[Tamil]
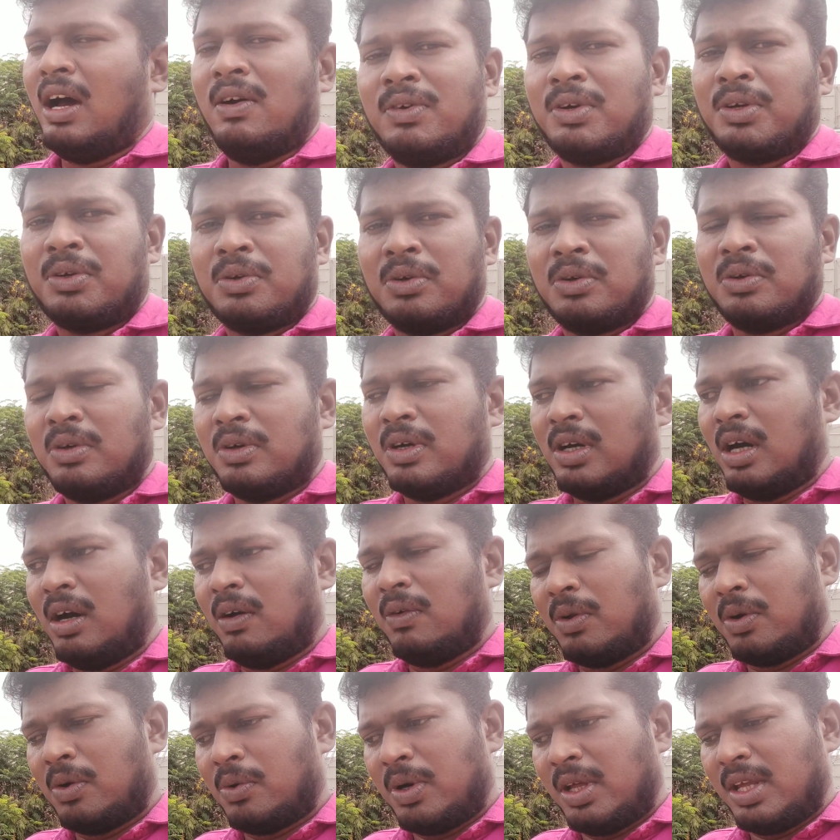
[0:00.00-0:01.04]
அவருக்கு
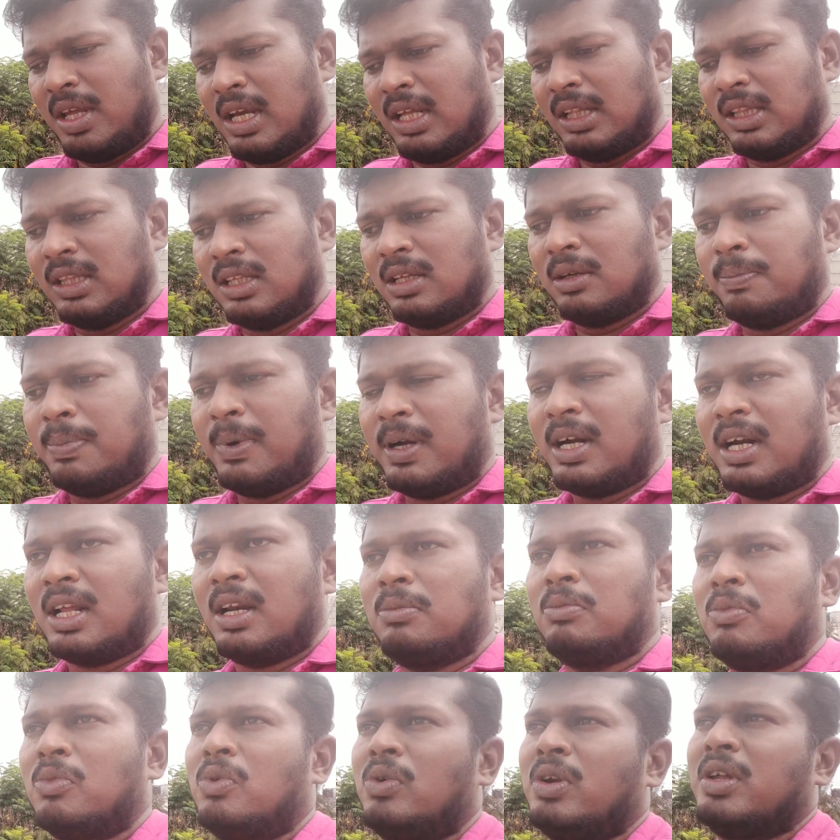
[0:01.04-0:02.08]
அவருடைய அந்த
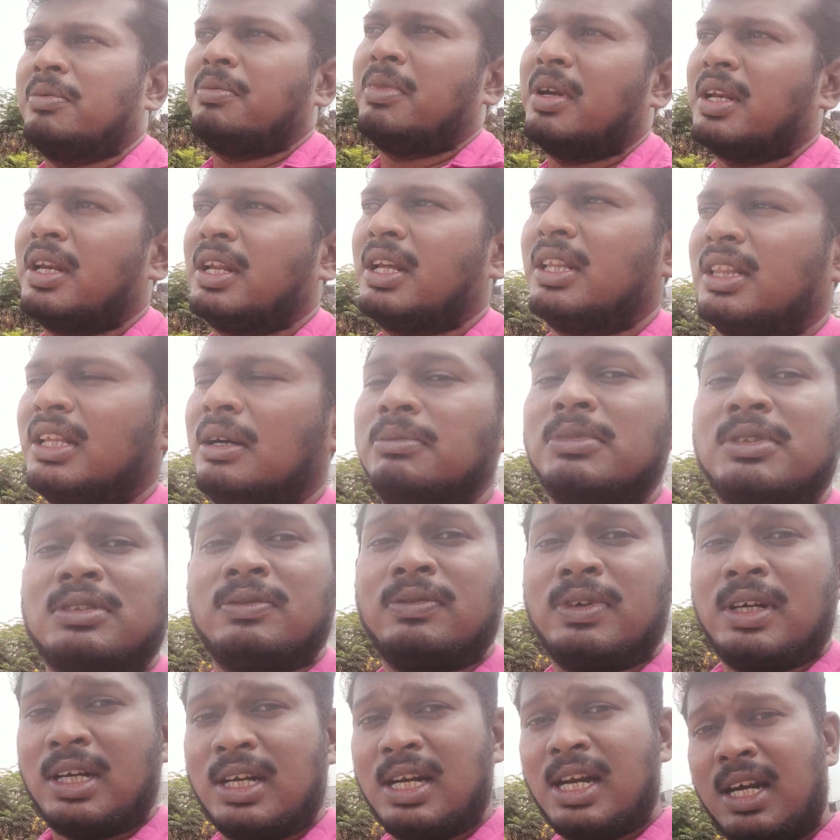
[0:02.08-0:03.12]
பாடல் மூலியமாக இன்றைக்கி தமிழ்
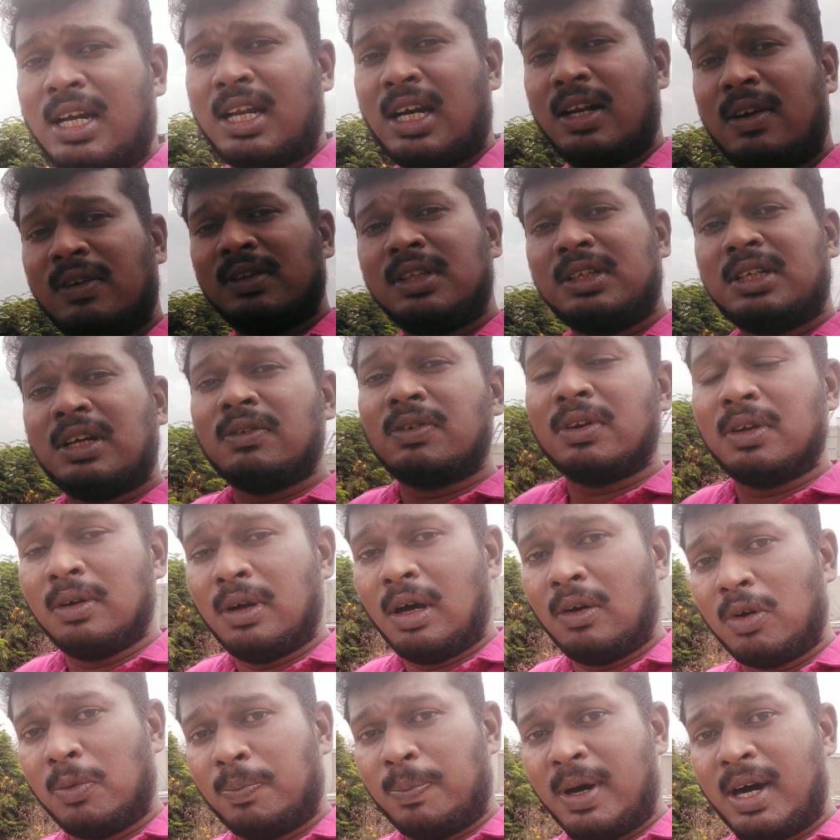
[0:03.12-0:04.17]
வரலாற்றில் வந்துட்டு அவர்
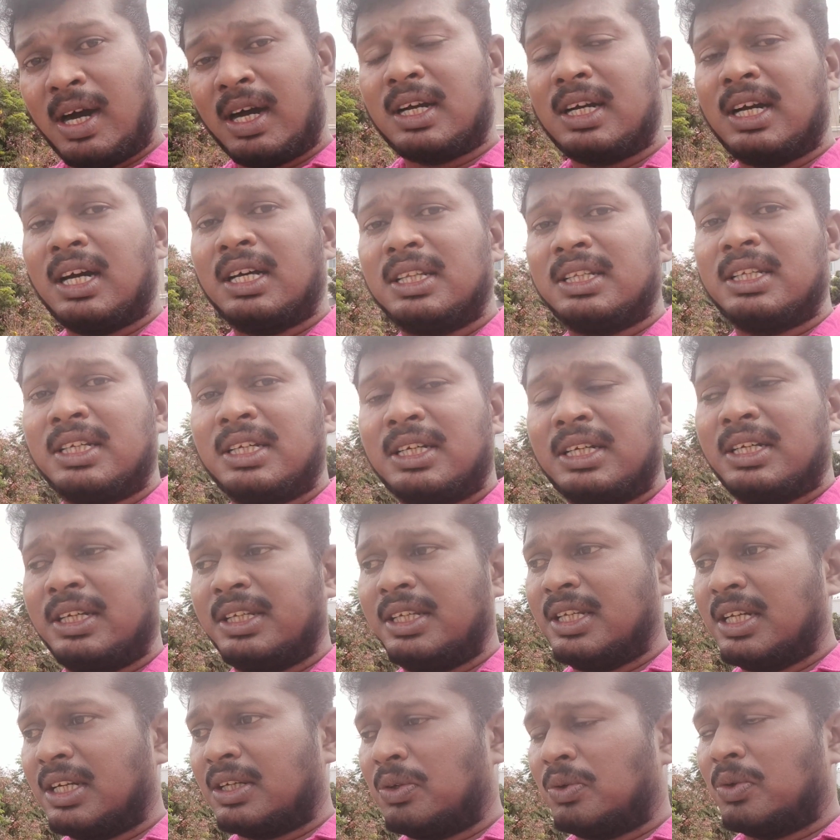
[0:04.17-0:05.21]
அவர் பார்க்காத
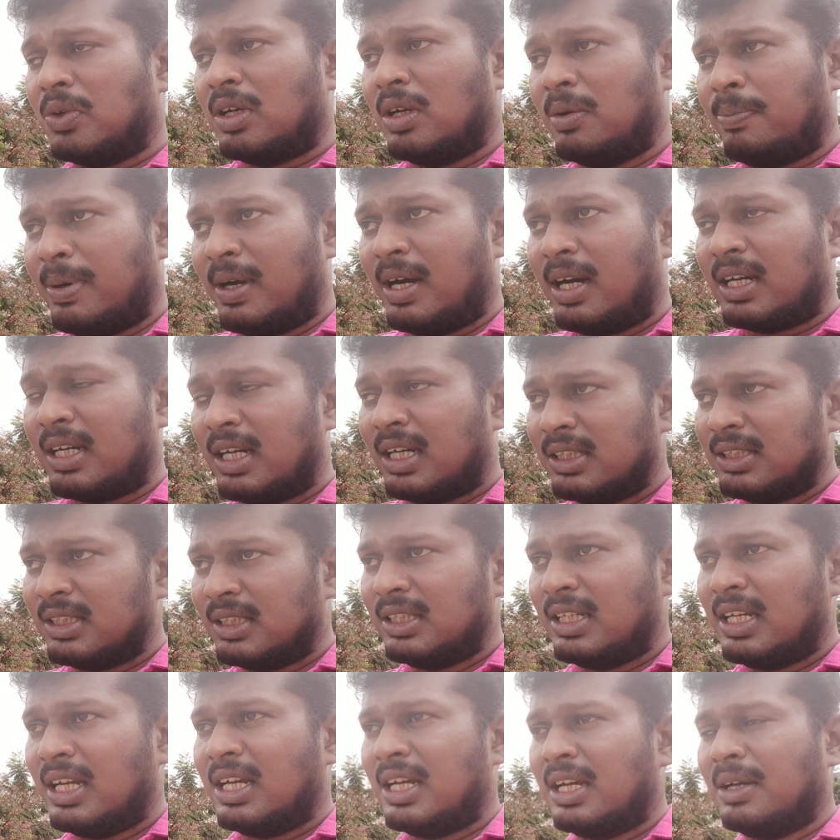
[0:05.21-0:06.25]
இயக்குனரில் பார்க்காத
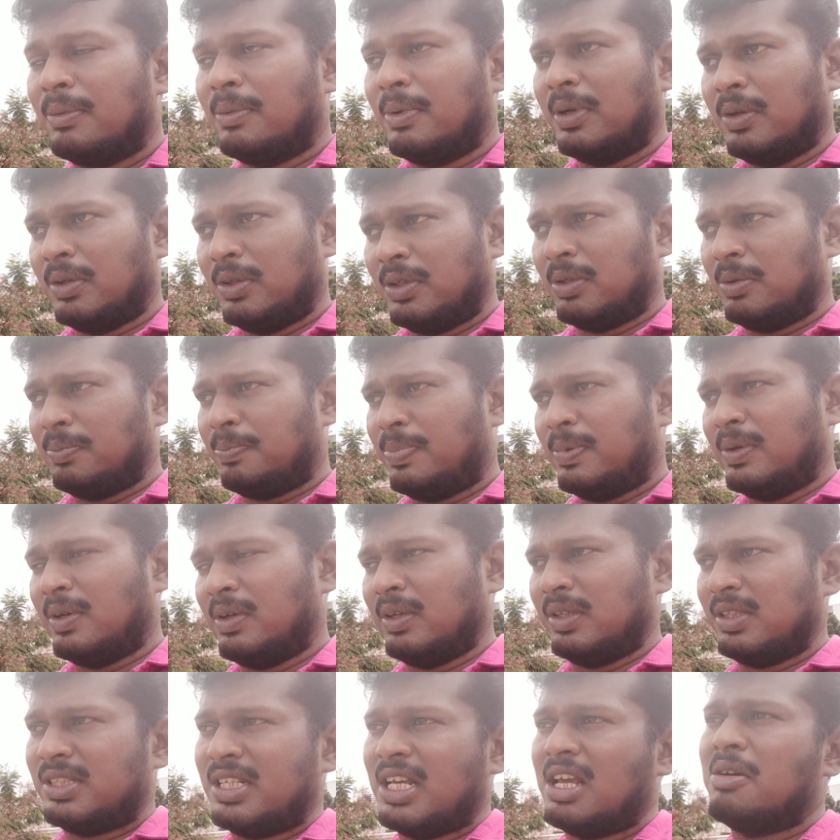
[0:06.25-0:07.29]
டே இது இப்போ
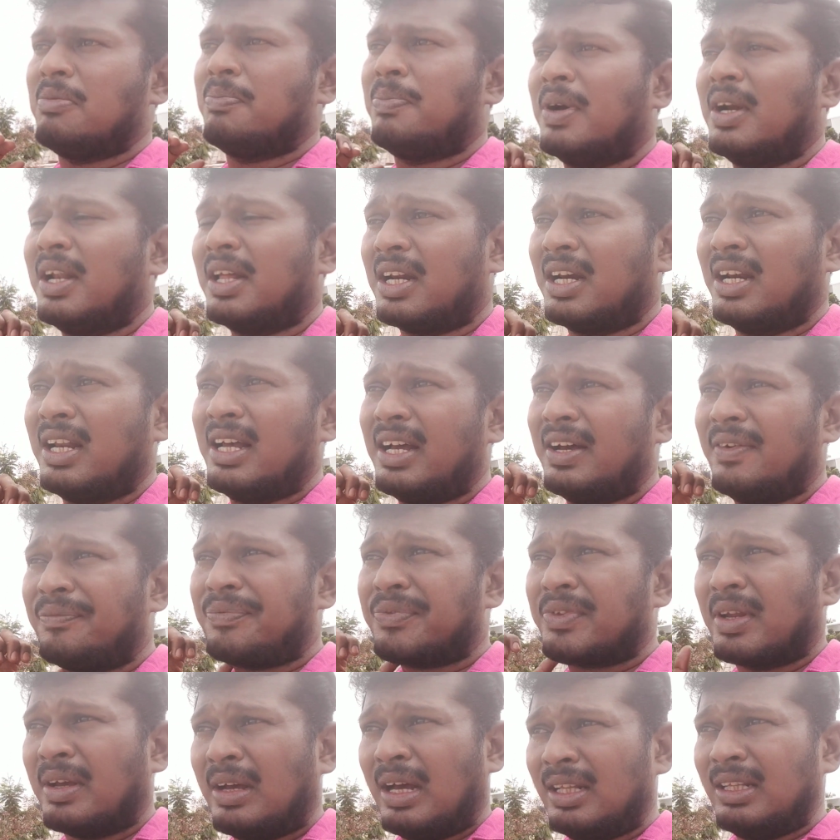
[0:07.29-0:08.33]
இசையமைப்பாளரில்
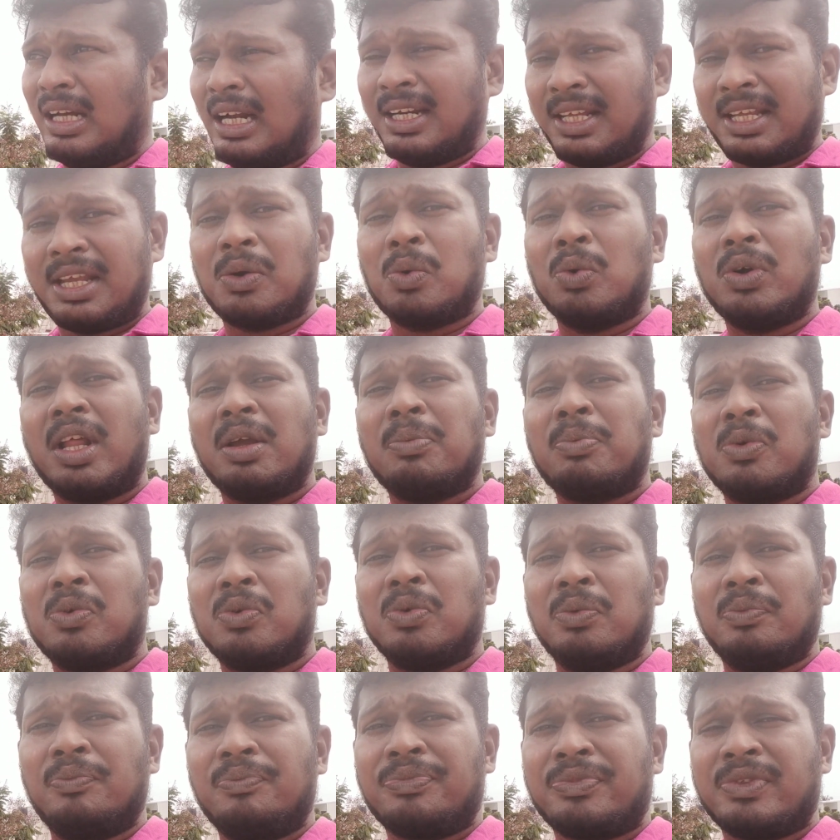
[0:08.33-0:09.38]
அது அடுக்கி கொண்டே
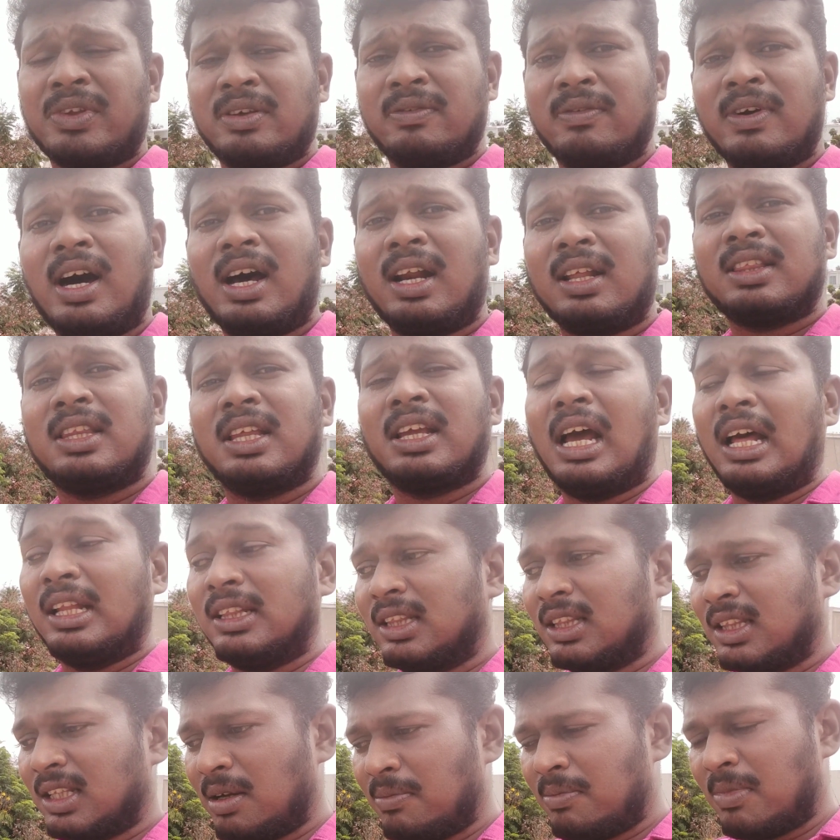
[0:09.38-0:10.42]
போகணும் வார்த்தை
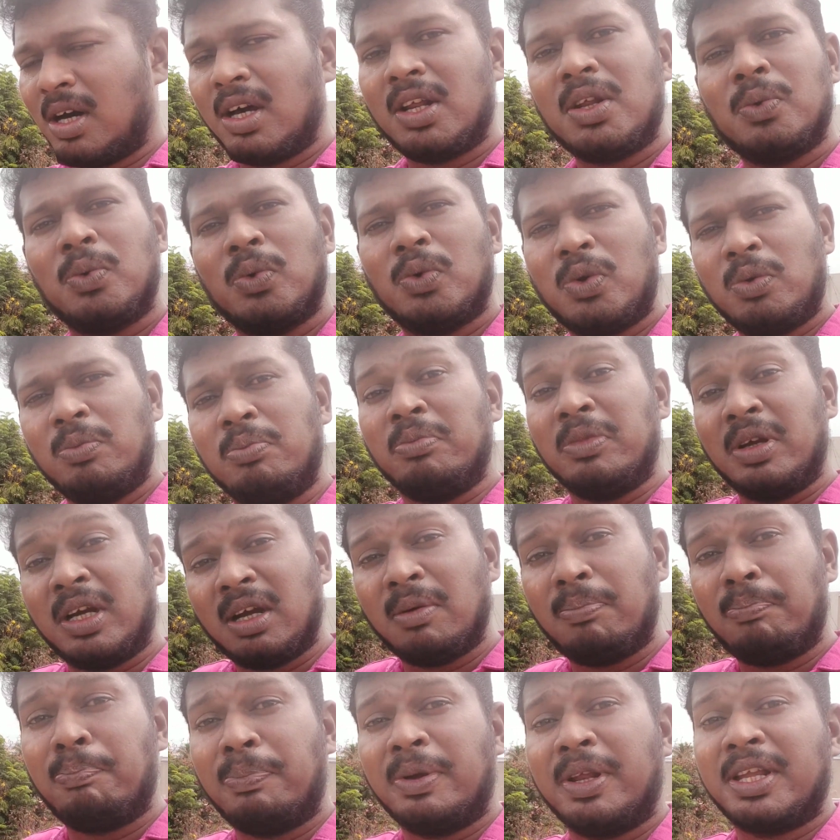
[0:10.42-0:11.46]
அந்த மாதிரி ஒரு
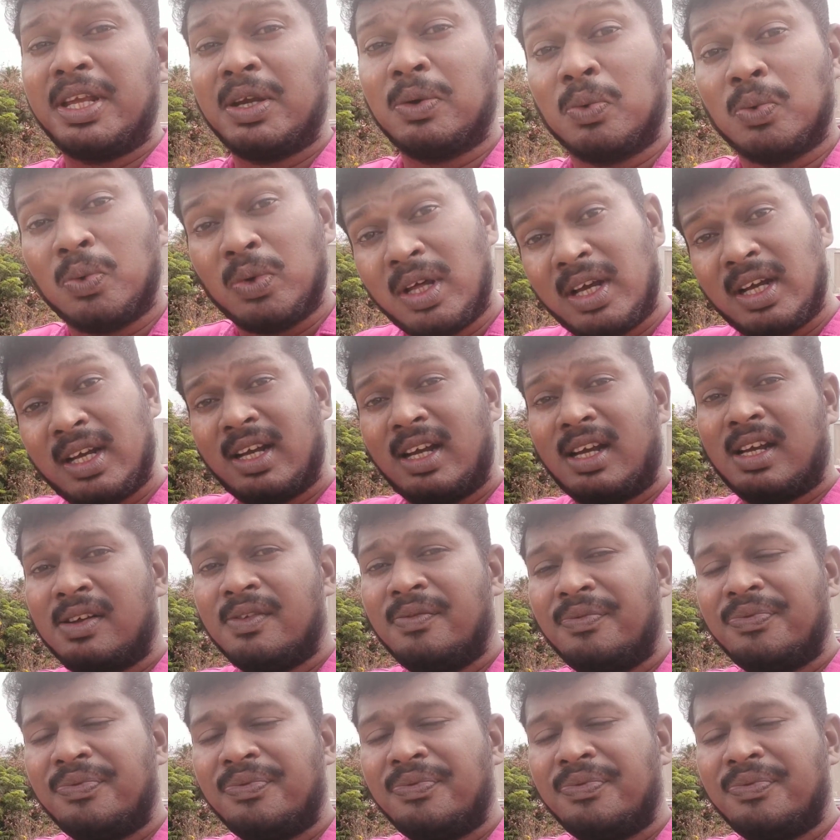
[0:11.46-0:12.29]
மிகப்பெரிய உலக